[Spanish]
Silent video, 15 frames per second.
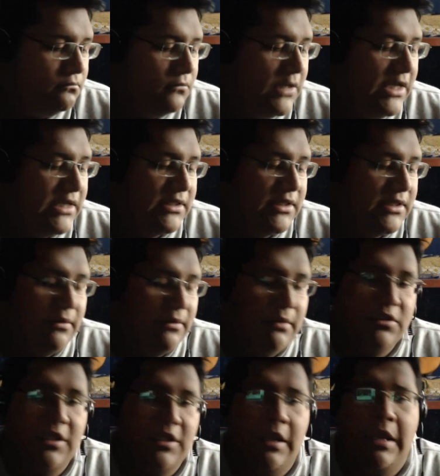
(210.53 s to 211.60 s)
Este
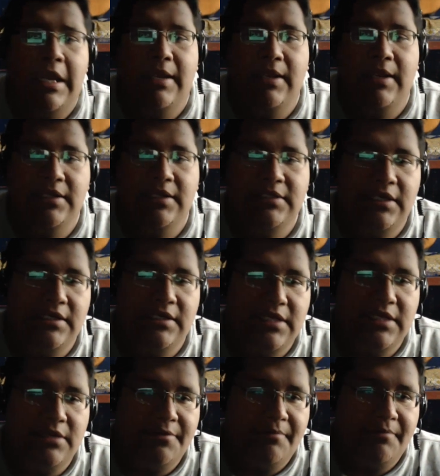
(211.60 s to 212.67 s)
vamos a hacer el
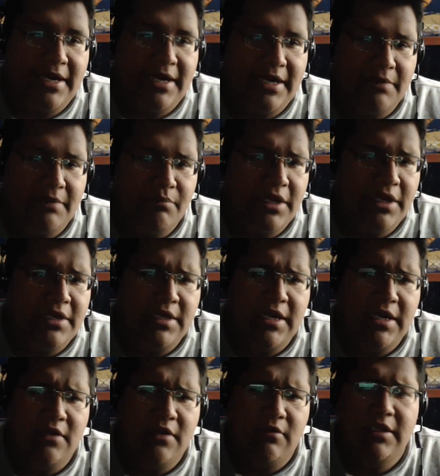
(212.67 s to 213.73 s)
server para que pueda
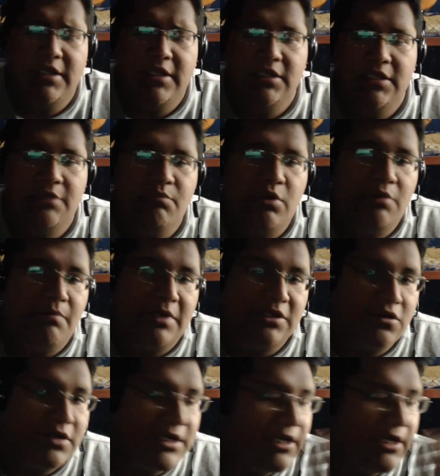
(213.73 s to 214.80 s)
entrar cualquier tipo de
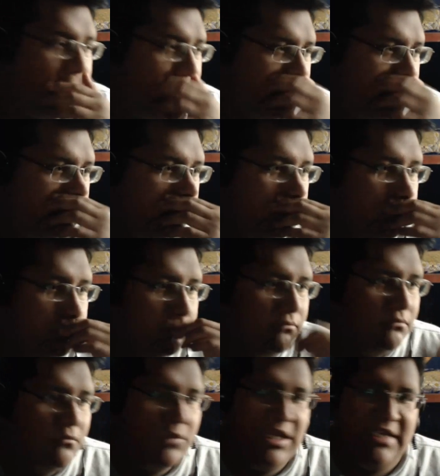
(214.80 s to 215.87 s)
persona,
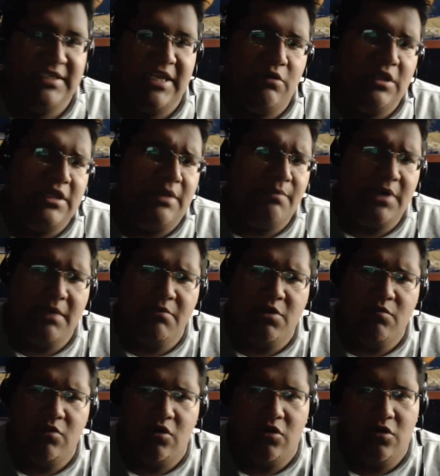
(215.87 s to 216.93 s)
ya sea cuenta
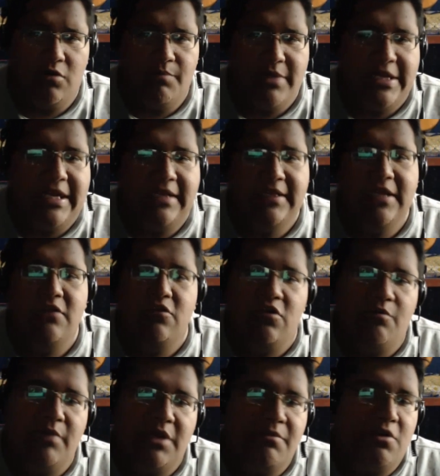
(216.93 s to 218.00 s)
premium o pirata o
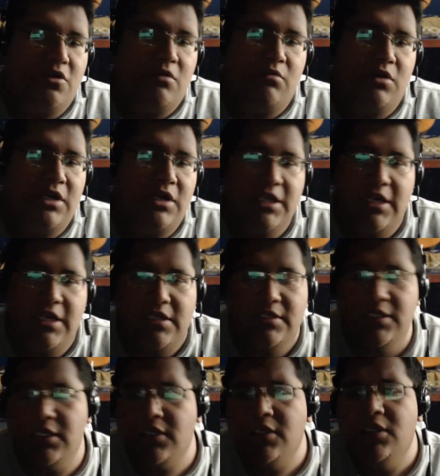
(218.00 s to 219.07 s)
no premium como le quieran
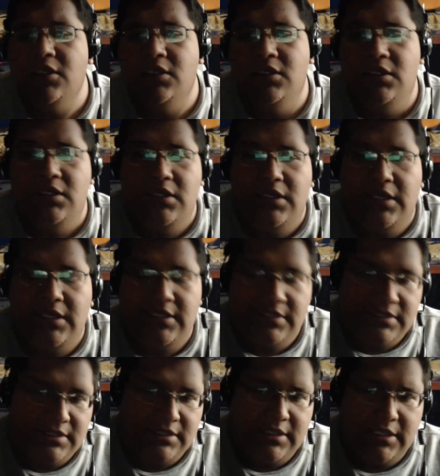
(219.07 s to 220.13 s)
decir.
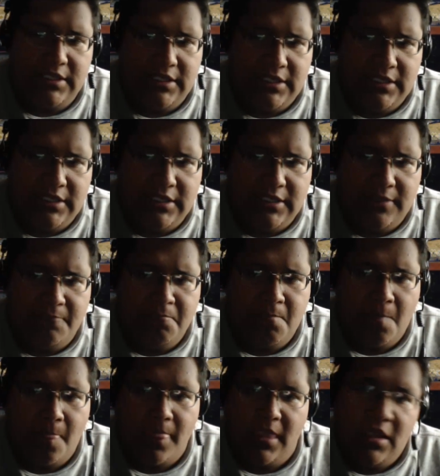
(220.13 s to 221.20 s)
Este
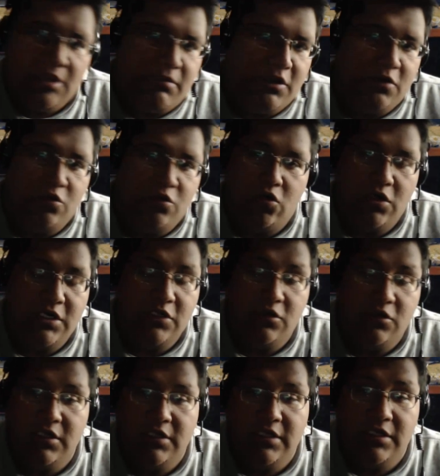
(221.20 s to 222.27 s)
y bueno, su
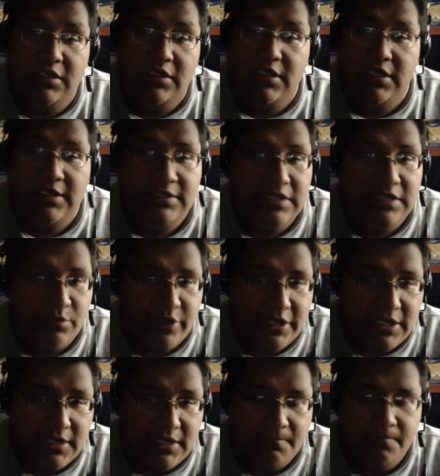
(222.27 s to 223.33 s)
conexión a internet tiene que ser
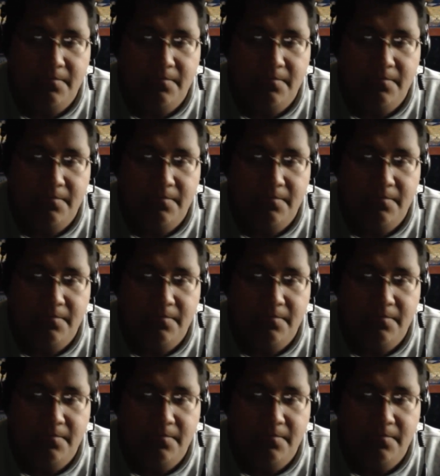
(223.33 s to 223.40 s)
buena,